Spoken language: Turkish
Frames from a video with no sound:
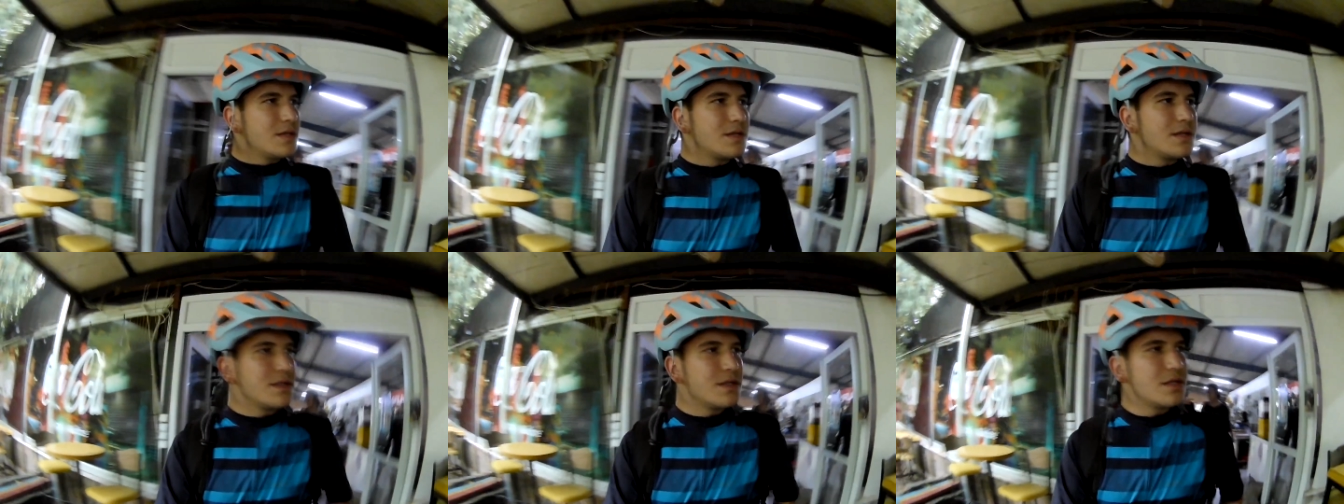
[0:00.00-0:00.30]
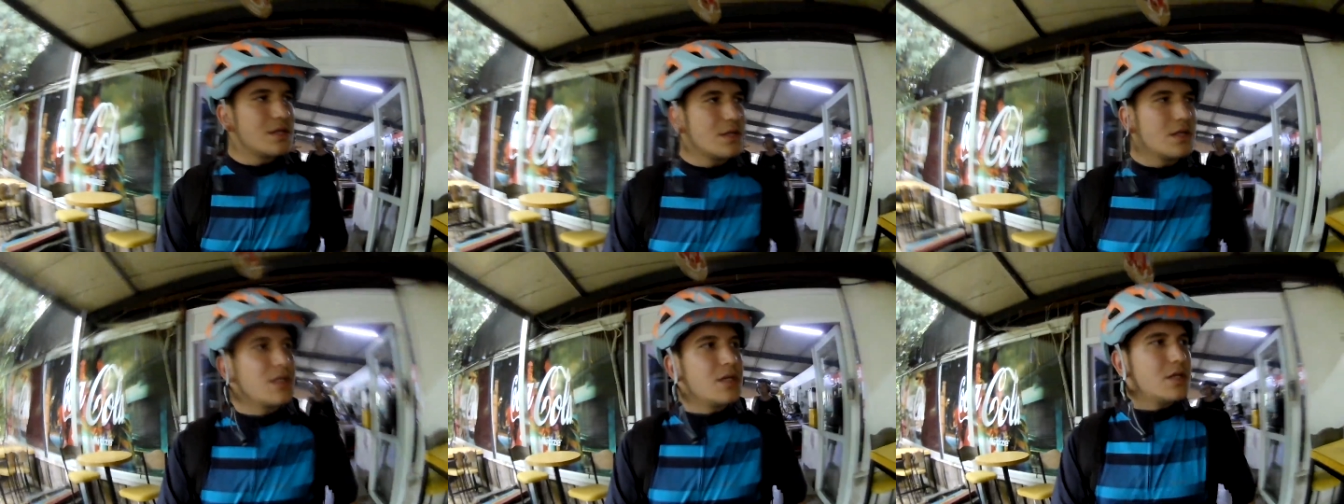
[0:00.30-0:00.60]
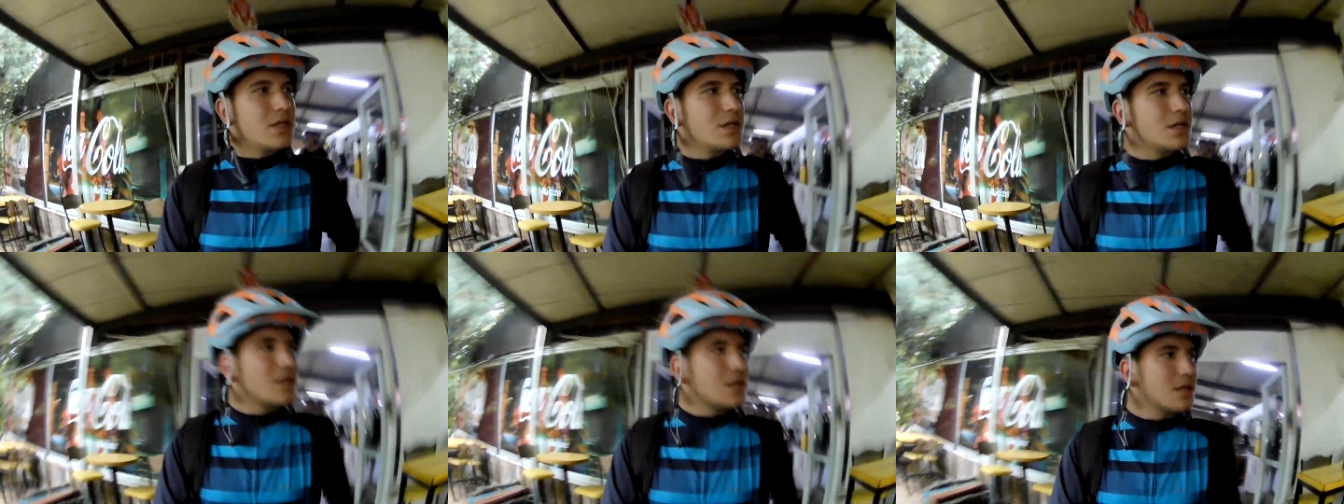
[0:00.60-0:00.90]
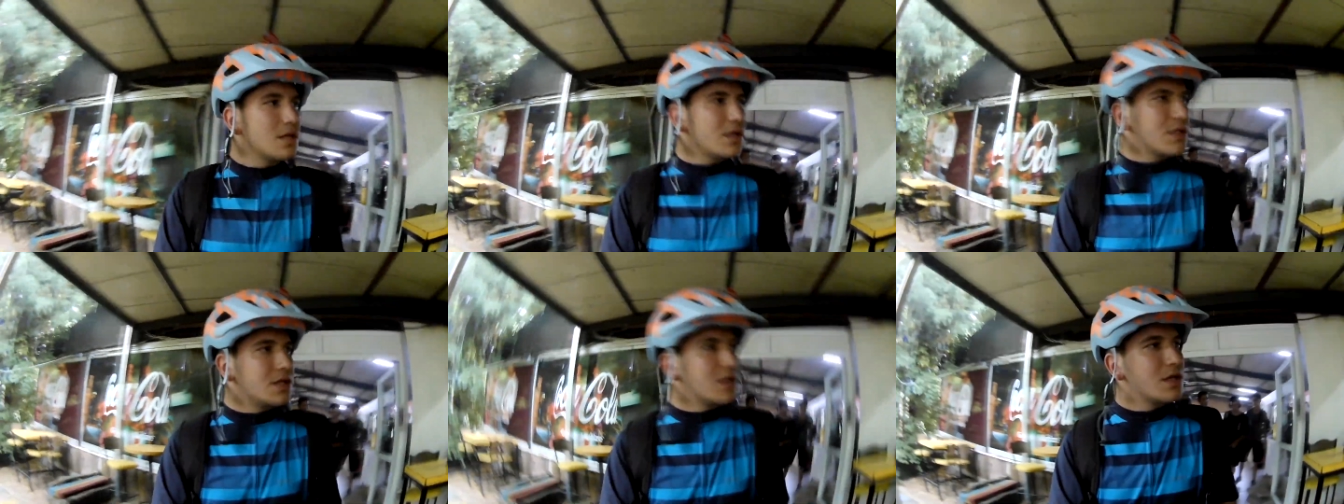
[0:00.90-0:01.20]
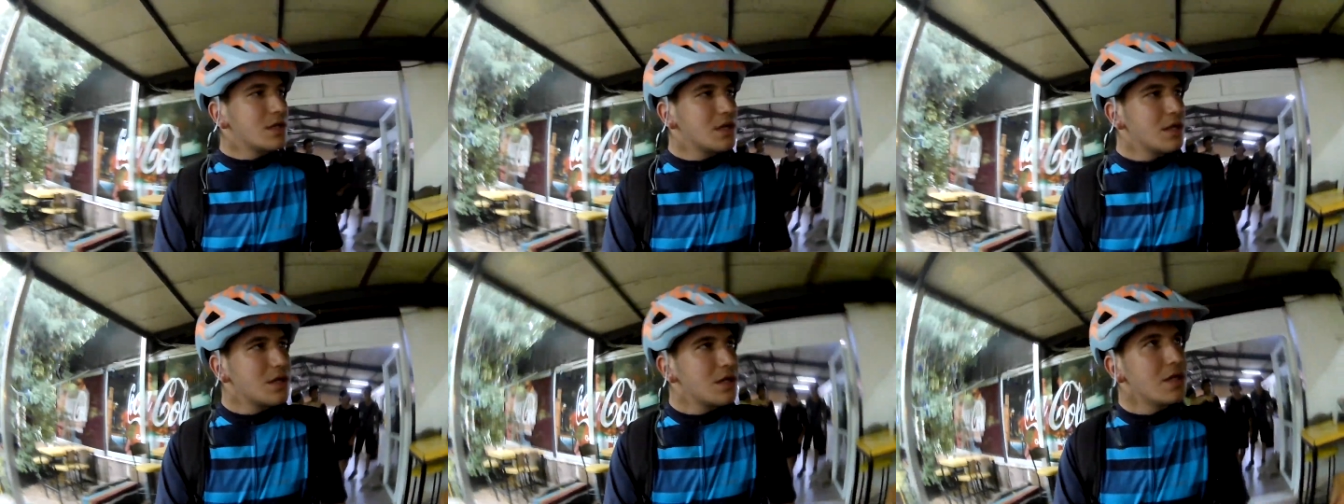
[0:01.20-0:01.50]
Bizden ona götürebilir misin?
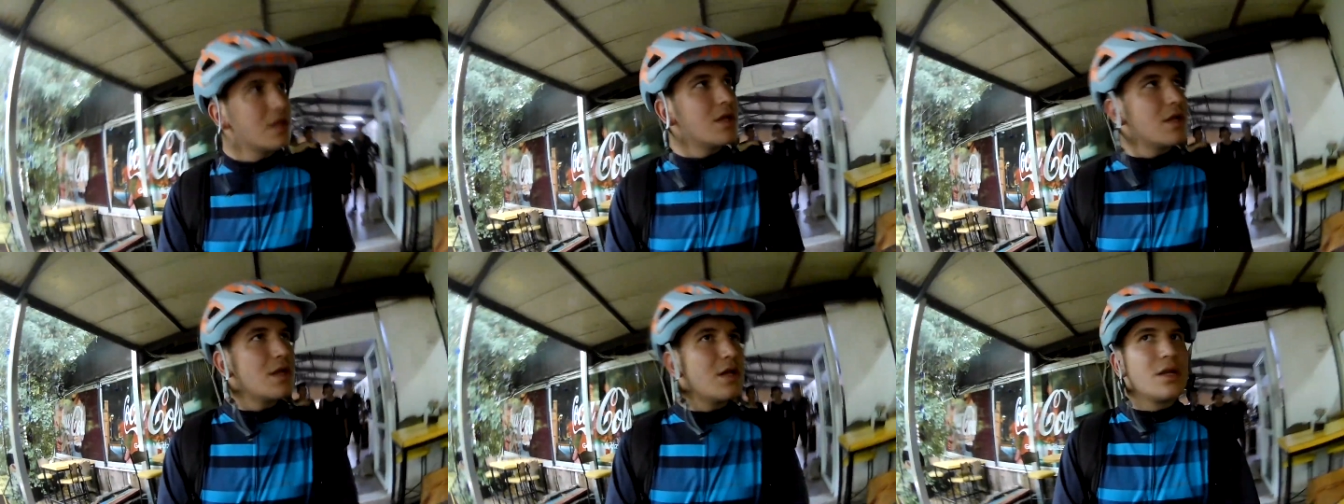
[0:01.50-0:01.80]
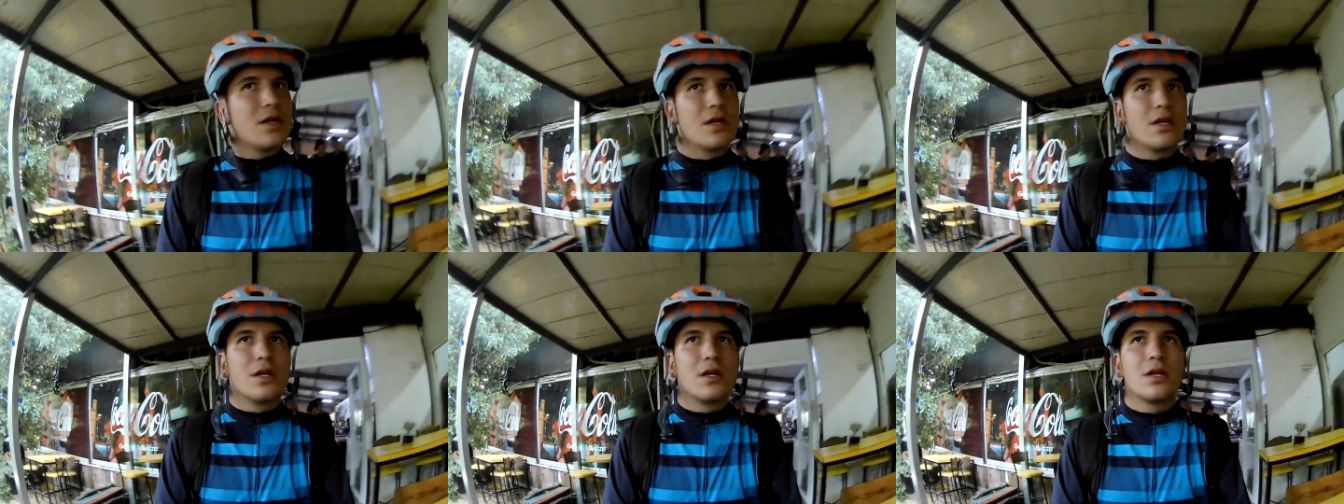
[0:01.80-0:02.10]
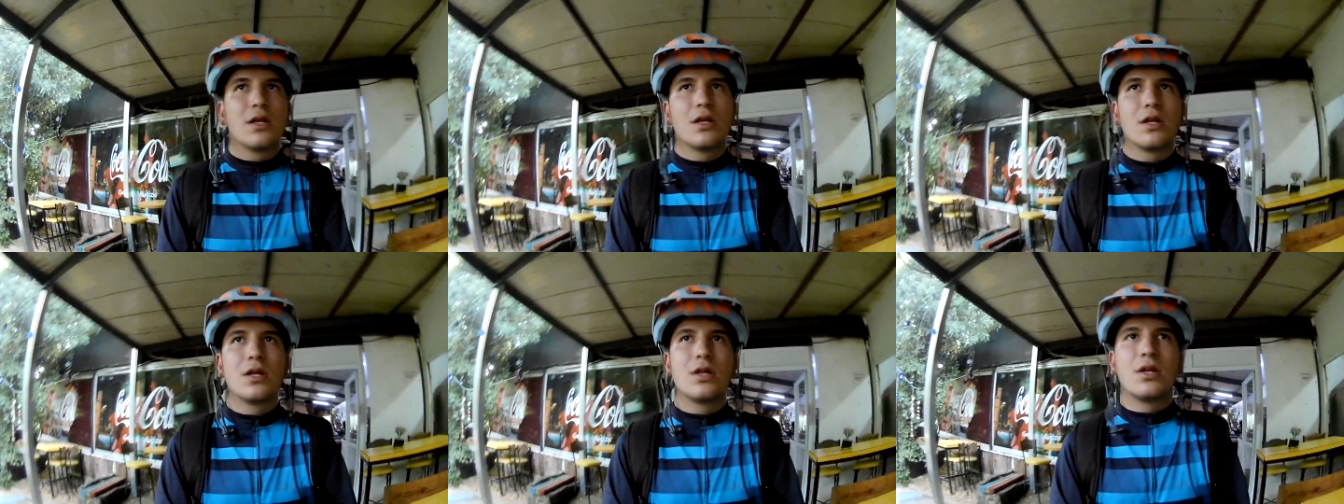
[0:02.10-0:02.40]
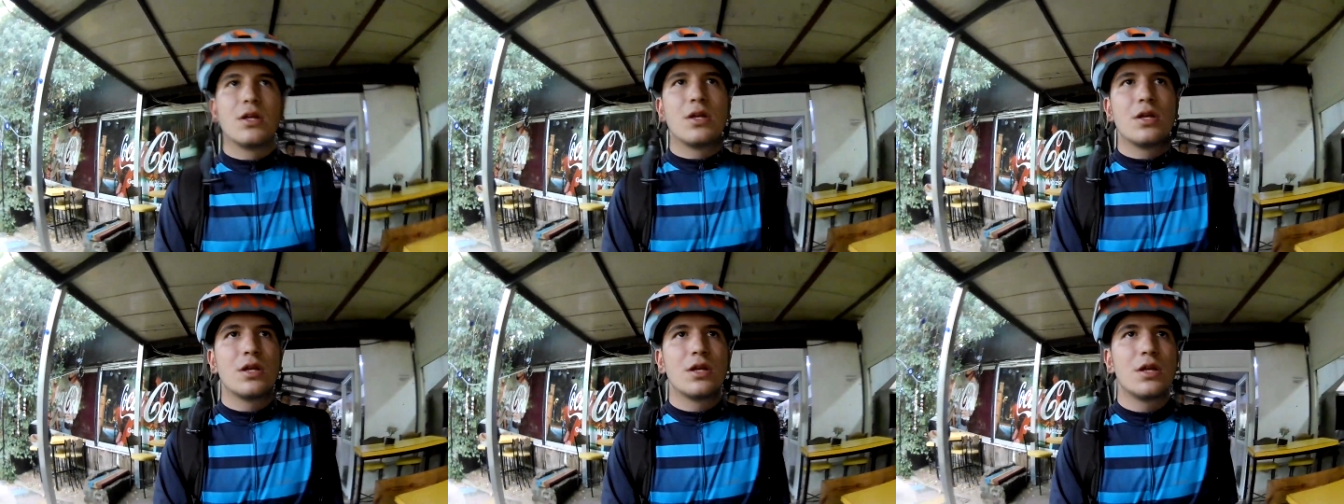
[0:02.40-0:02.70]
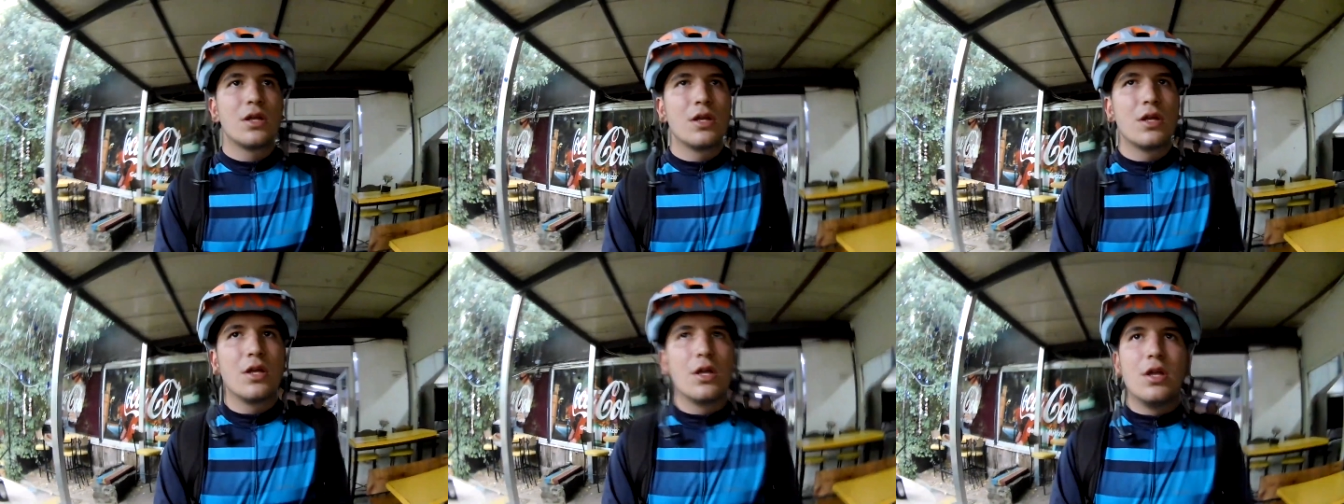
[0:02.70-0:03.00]
Unutmuşuz yemek
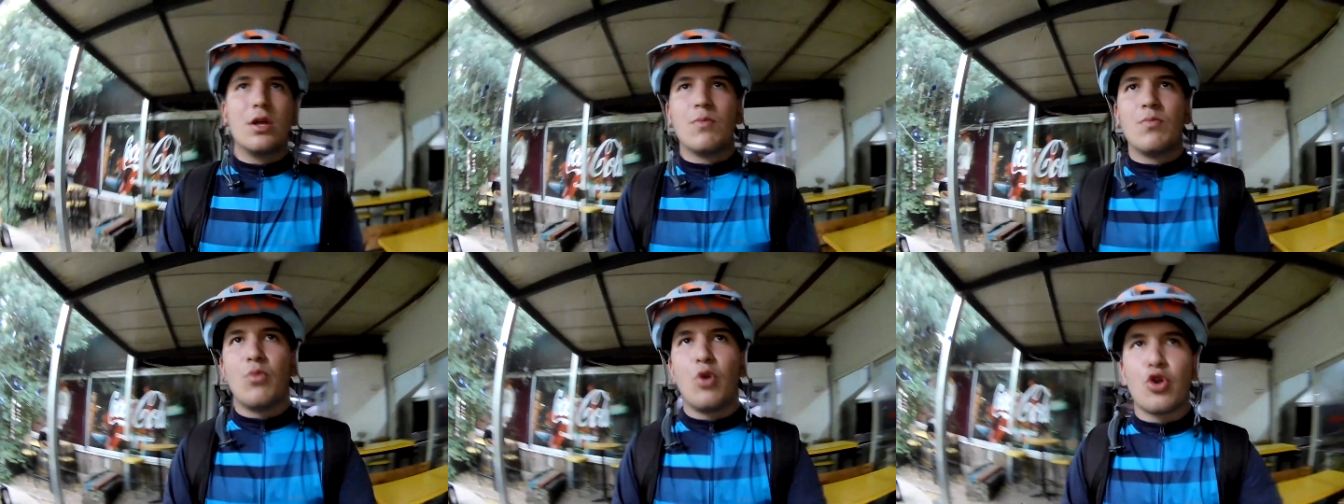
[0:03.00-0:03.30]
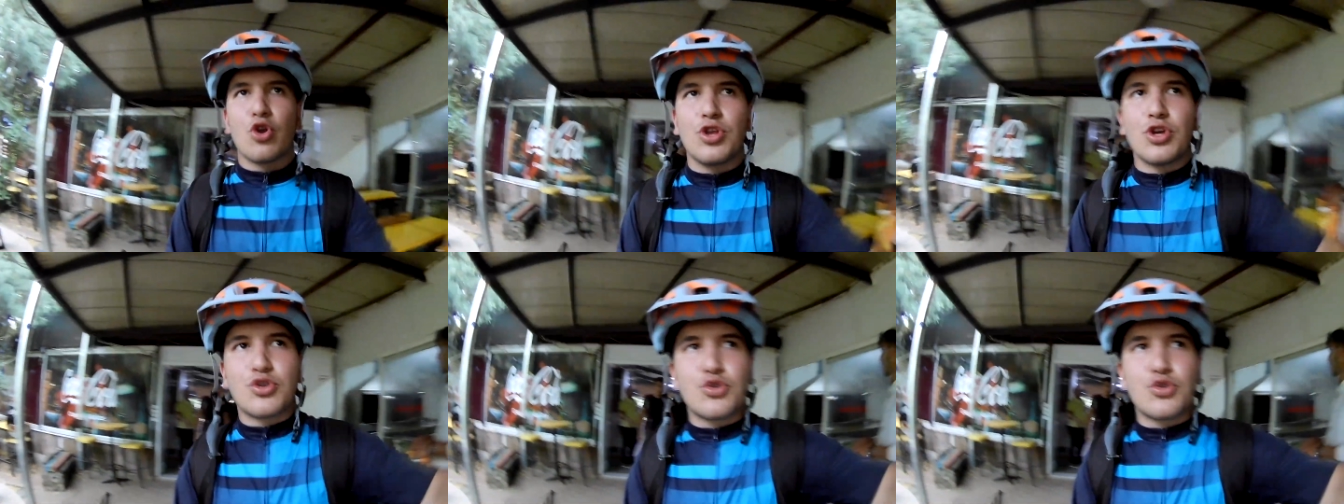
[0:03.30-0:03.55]
götürmeyi canım.